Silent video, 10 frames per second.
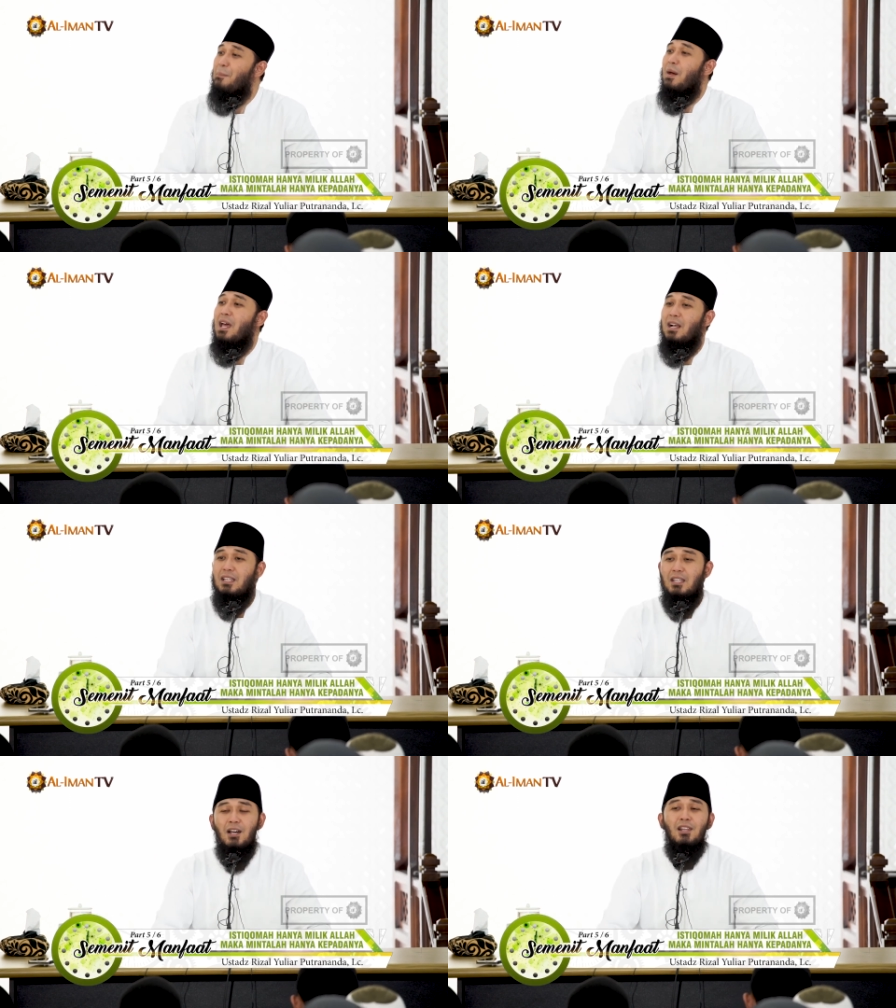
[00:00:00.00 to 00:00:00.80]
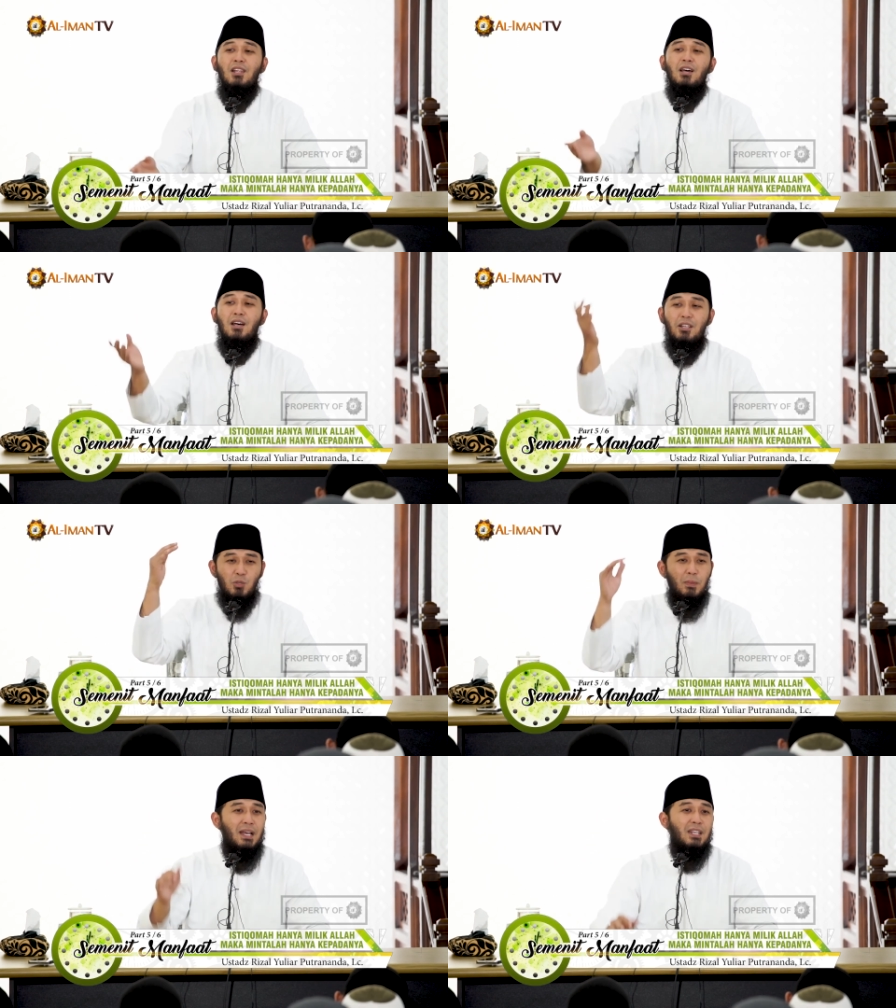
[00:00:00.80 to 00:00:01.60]
apalagi Allah
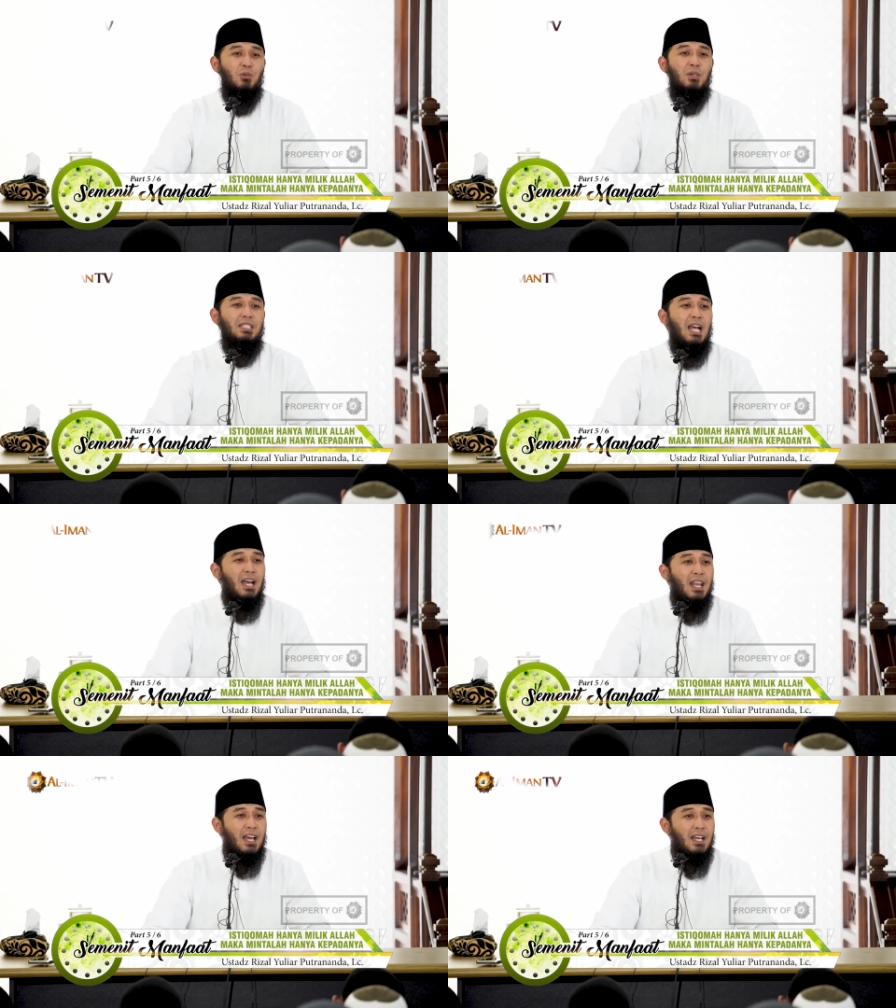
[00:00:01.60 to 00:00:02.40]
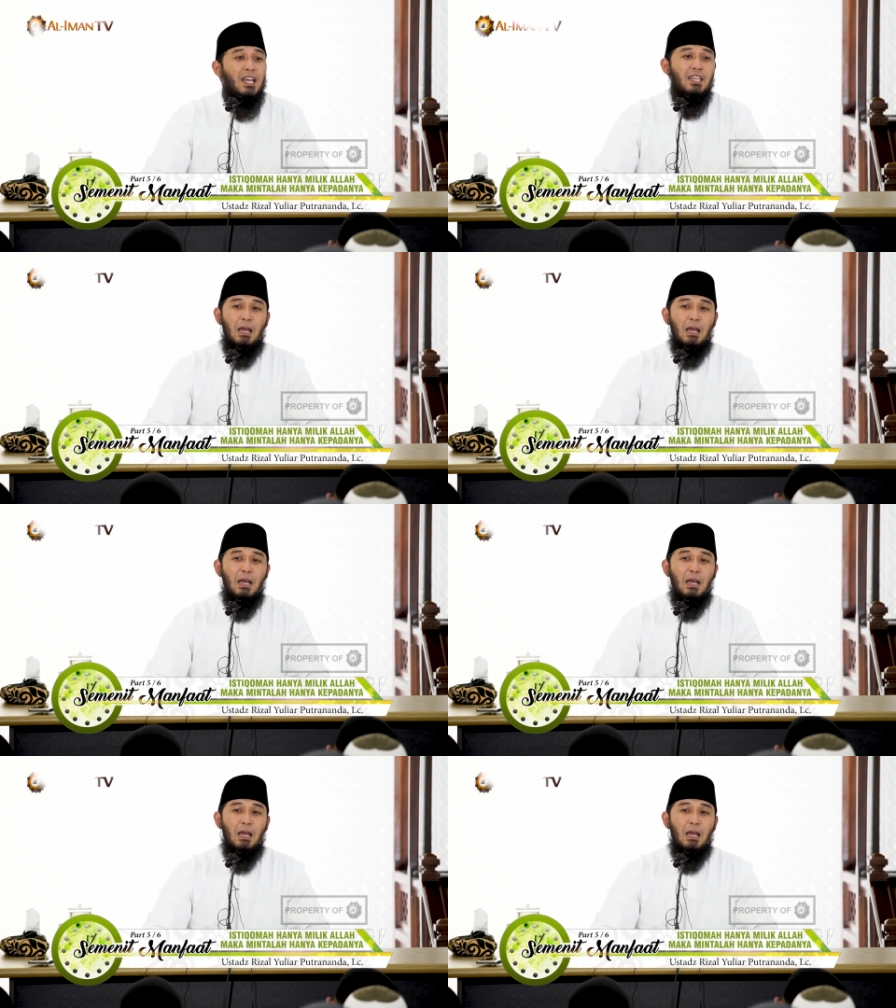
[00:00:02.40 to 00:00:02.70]
Subhanahu wa taala